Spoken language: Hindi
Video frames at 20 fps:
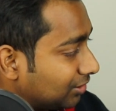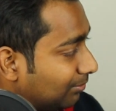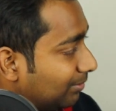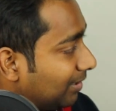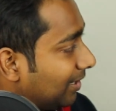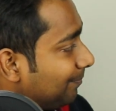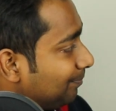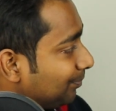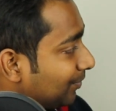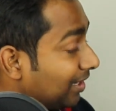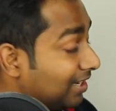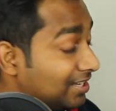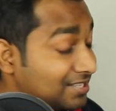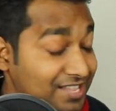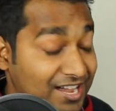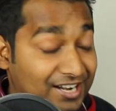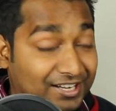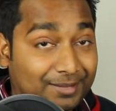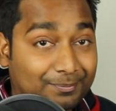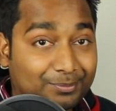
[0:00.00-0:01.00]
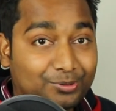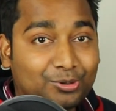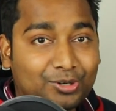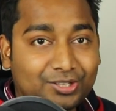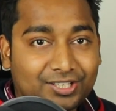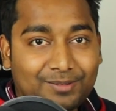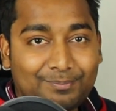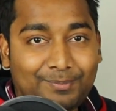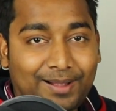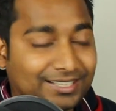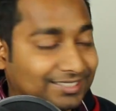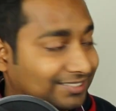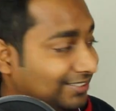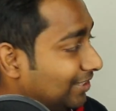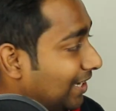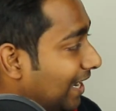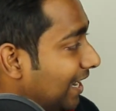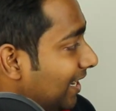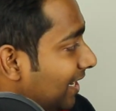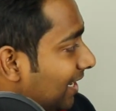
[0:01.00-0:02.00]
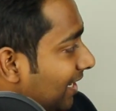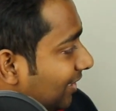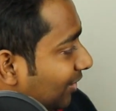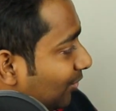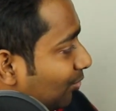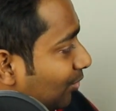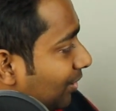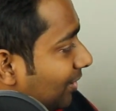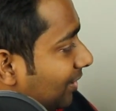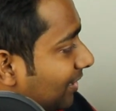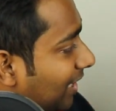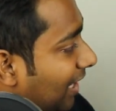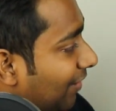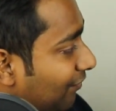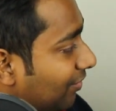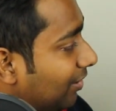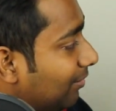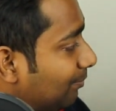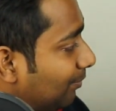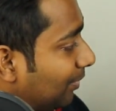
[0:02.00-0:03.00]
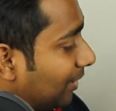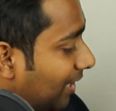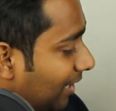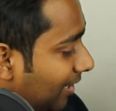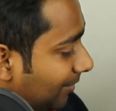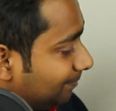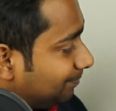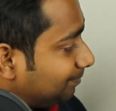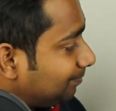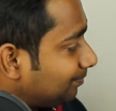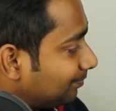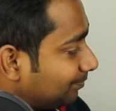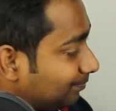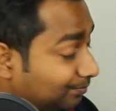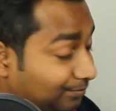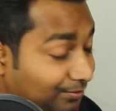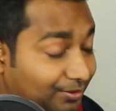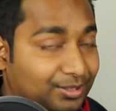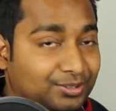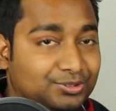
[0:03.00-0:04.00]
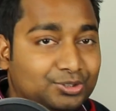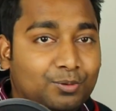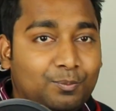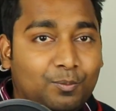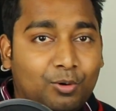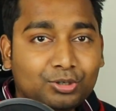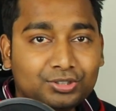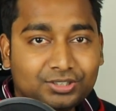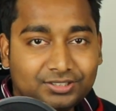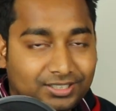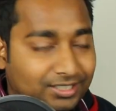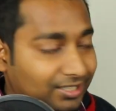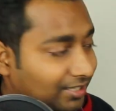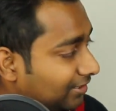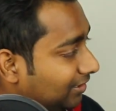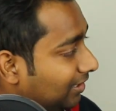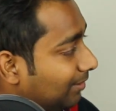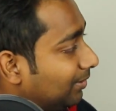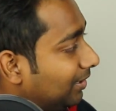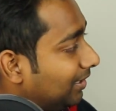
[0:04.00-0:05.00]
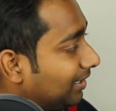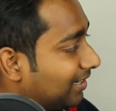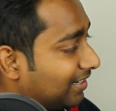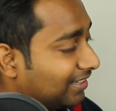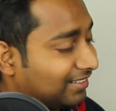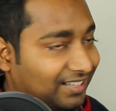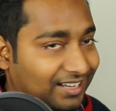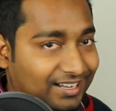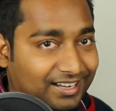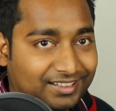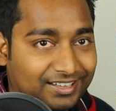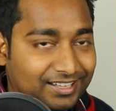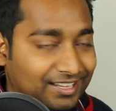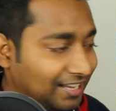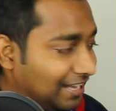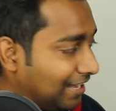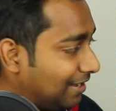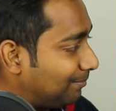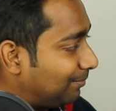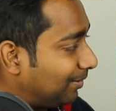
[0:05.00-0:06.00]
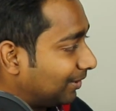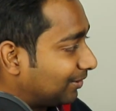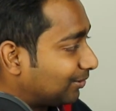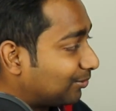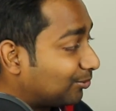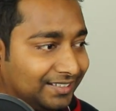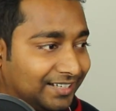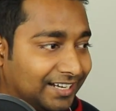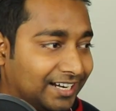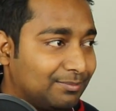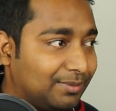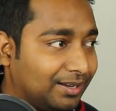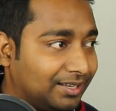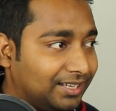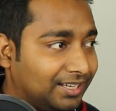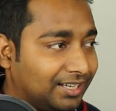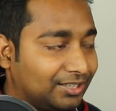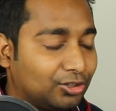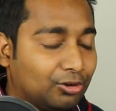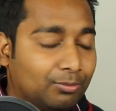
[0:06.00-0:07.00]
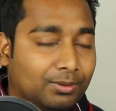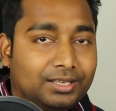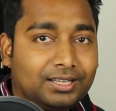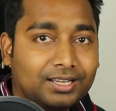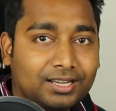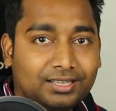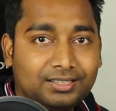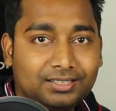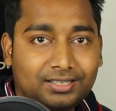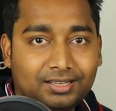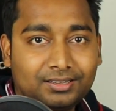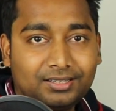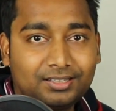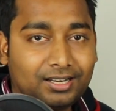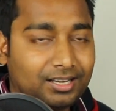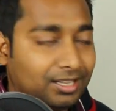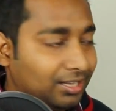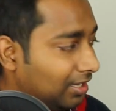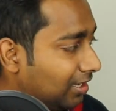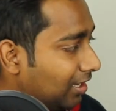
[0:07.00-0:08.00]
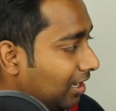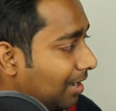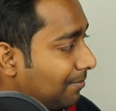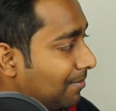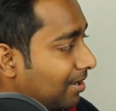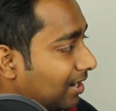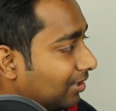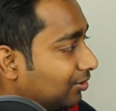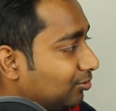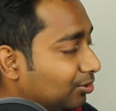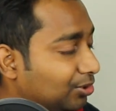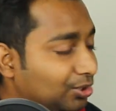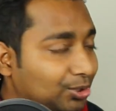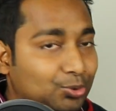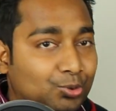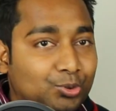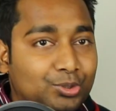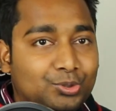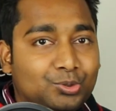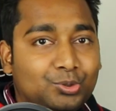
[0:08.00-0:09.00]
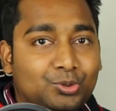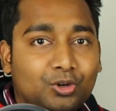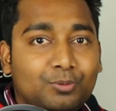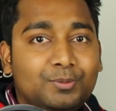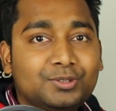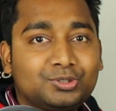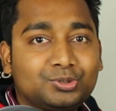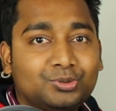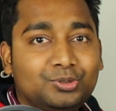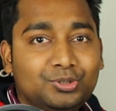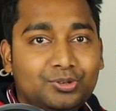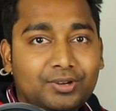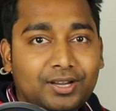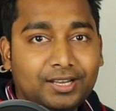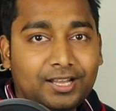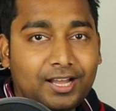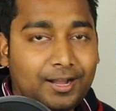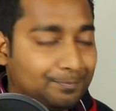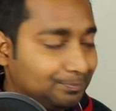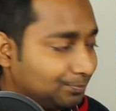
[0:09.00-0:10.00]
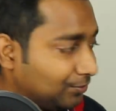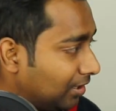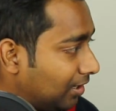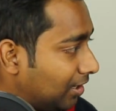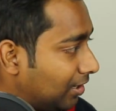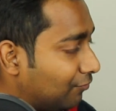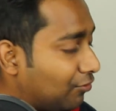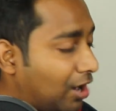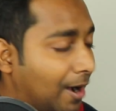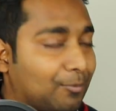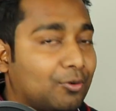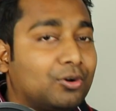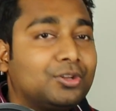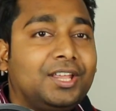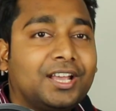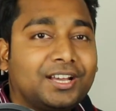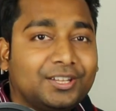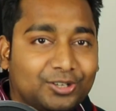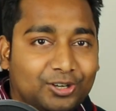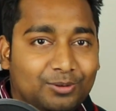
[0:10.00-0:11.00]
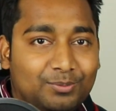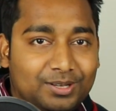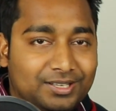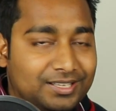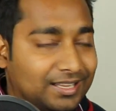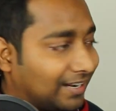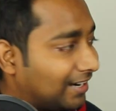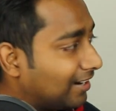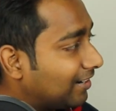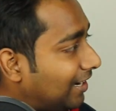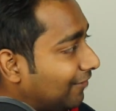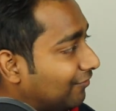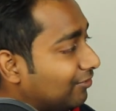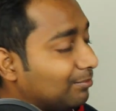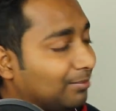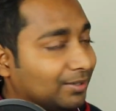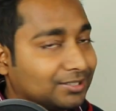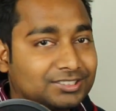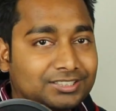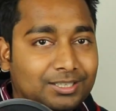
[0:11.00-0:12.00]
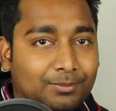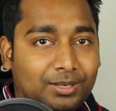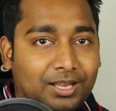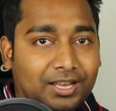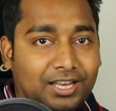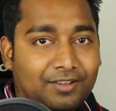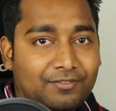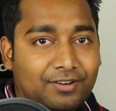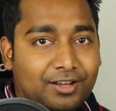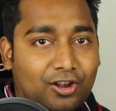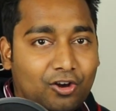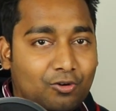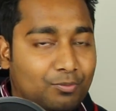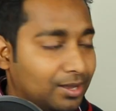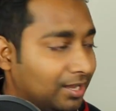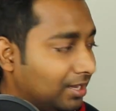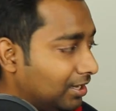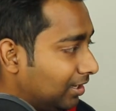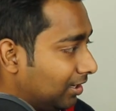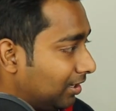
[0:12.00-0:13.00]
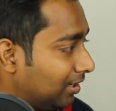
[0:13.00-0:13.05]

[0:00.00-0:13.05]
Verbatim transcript: हूँ उस समय सेटअप थोड़ा सा मैसी है क्योंकि काफ़ी बड़ा जो बॉक्स है ना रखने में दिक्कत आ रही थी बट डेढ़ महीने या दो महीने के अंदर अंदर हमारा जो न्यू यूट्यूब स्टूडियो है ना वो आपको देखने को मिल जाएगा काफ़ी मस्त बनाने वाला हूँ मैं